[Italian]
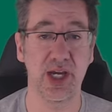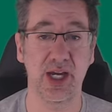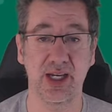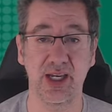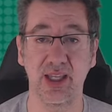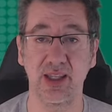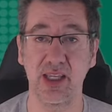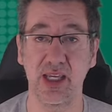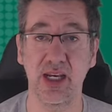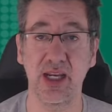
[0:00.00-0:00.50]

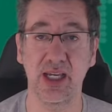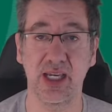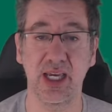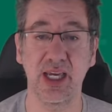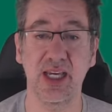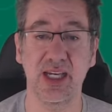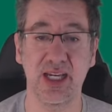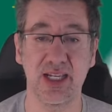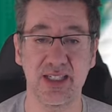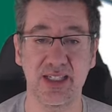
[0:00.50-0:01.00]
anche dire
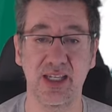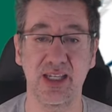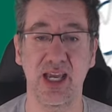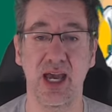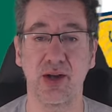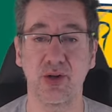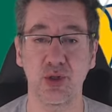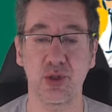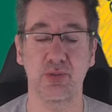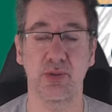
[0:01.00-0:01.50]
che
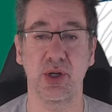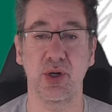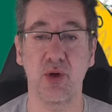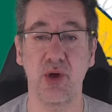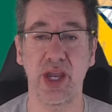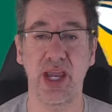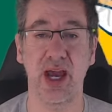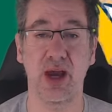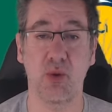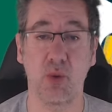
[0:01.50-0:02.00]
Castellanos però
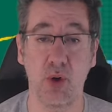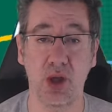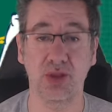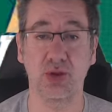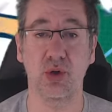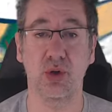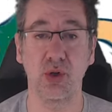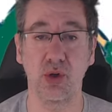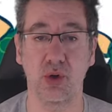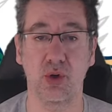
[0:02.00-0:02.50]
è a
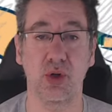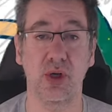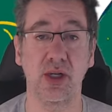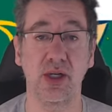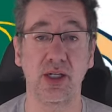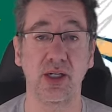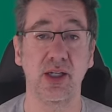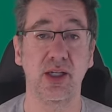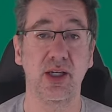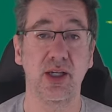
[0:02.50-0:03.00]
4
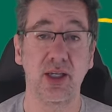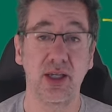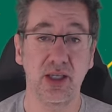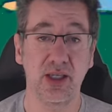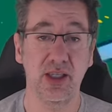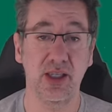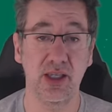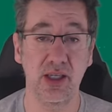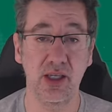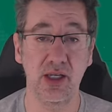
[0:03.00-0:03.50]
gol
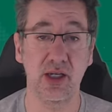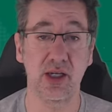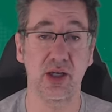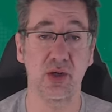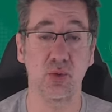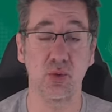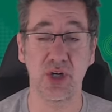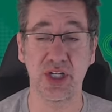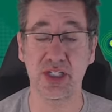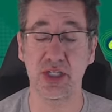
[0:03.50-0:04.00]
in
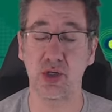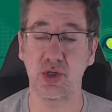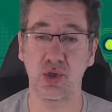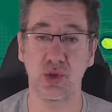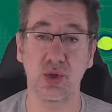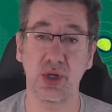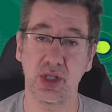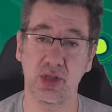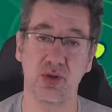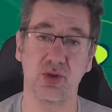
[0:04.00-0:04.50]
una
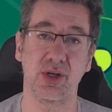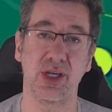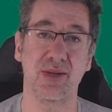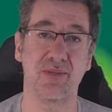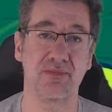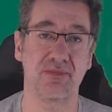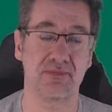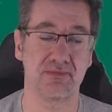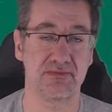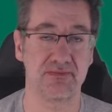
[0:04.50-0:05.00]
stagione
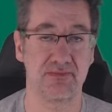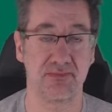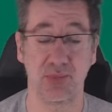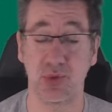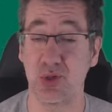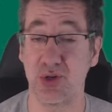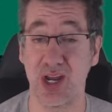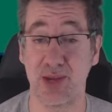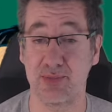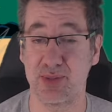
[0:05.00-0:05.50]
dove
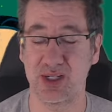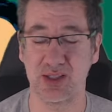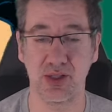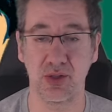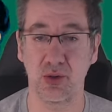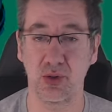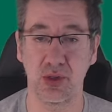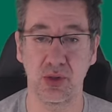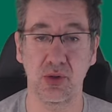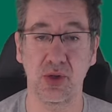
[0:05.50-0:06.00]
non è
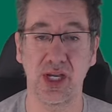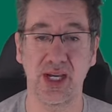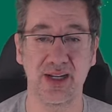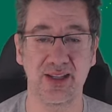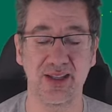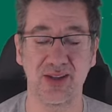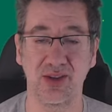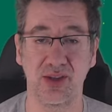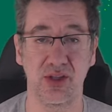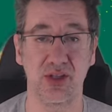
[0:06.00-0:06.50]
partito titolare
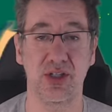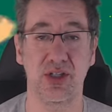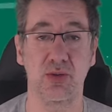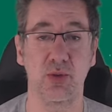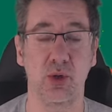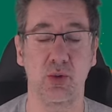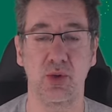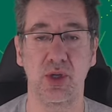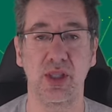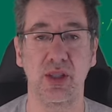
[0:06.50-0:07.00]
tantissimo
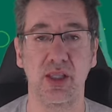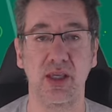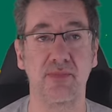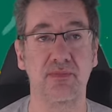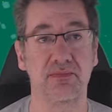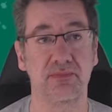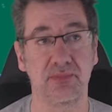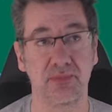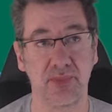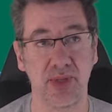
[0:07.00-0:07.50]
e
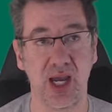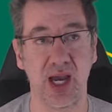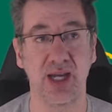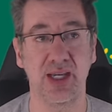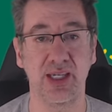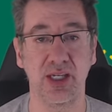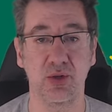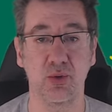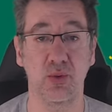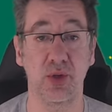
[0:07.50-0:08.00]
quindi
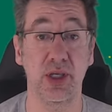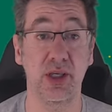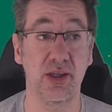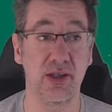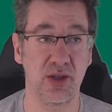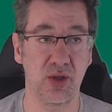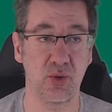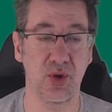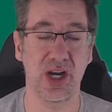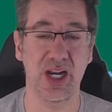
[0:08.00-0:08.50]
anche qui
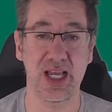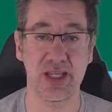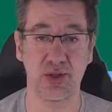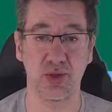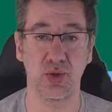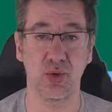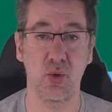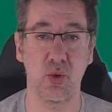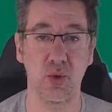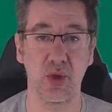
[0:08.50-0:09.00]
in una
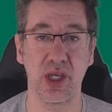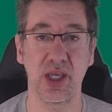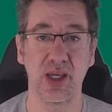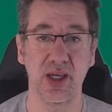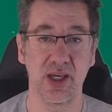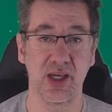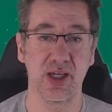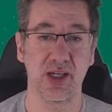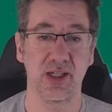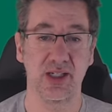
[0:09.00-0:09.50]
Lazio in cui
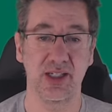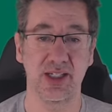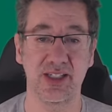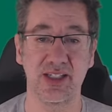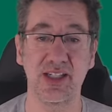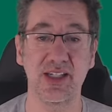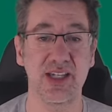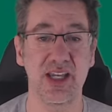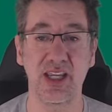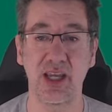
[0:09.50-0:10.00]
eh,
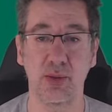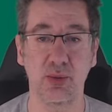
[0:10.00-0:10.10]
si segna